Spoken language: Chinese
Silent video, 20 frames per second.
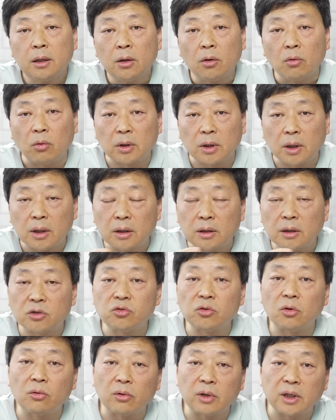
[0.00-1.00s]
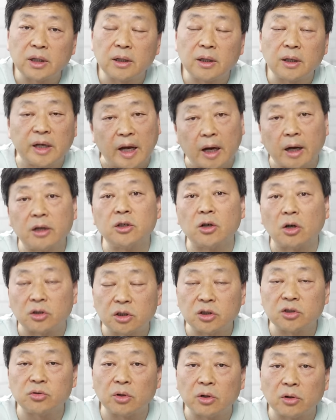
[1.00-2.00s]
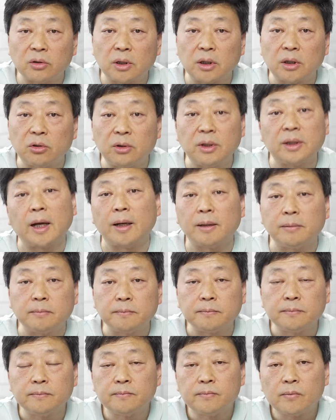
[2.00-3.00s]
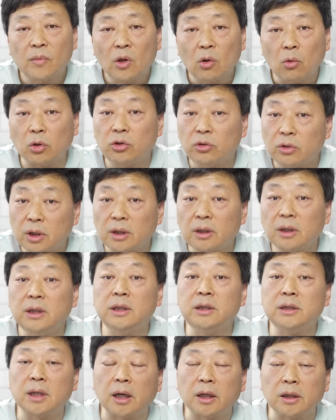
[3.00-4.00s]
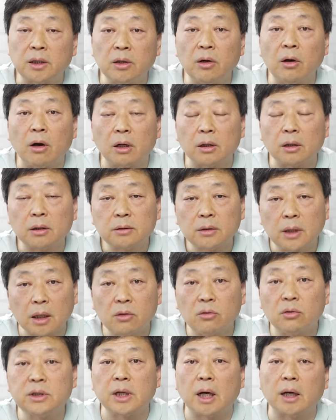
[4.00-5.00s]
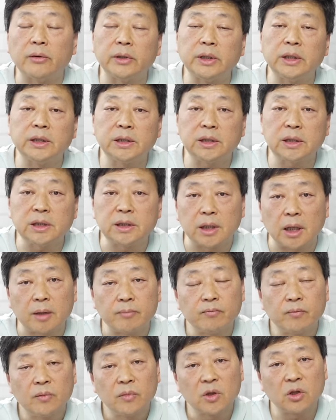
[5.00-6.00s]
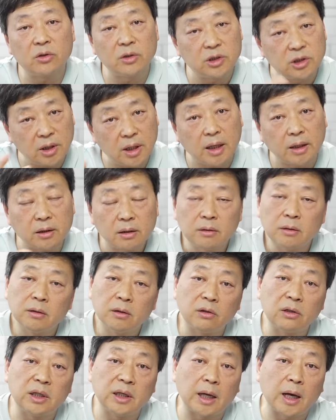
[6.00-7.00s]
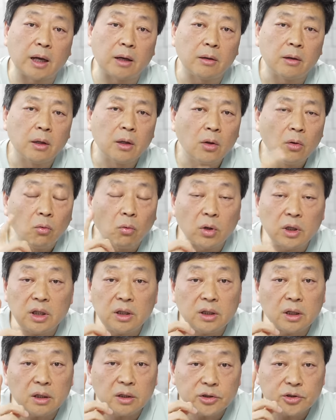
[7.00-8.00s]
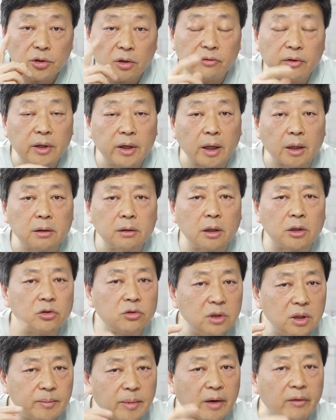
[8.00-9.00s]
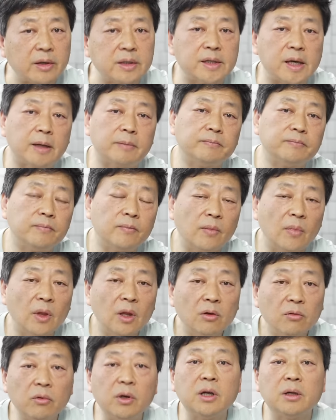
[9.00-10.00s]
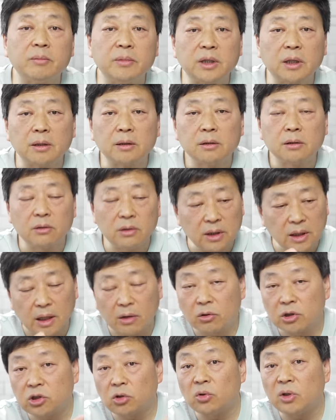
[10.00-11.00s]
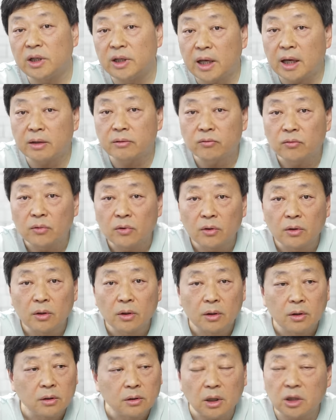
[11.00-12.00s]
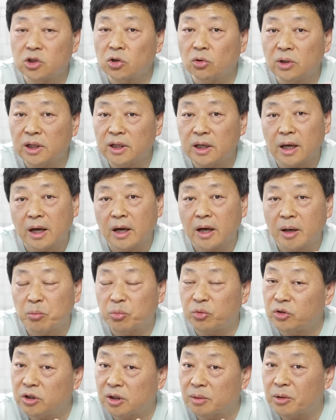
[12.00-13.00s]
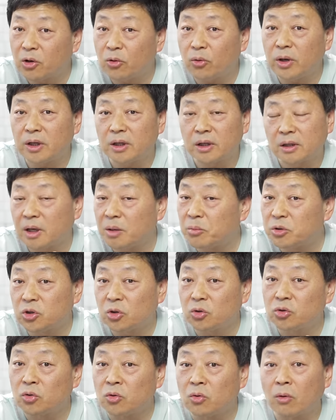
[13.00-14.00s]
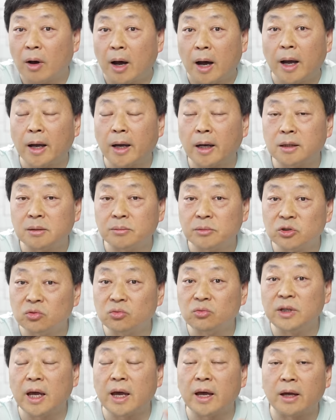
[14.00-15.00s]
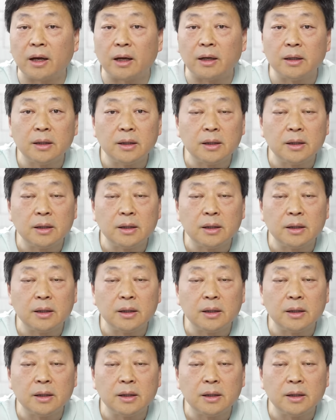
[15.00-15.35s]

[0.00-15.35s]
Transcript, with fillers: 我呢跟他做过一个两个小时左右的对谈，我对他的印象也挺好的。他给我讲过一个细节，他说治安，他说你看我一天的消费啊也就一百块钱，为什么呢？他说你看我抽着烟。他抽那烟啊，不是特别贵的，他也不抽中华啊，什么苏烟啊，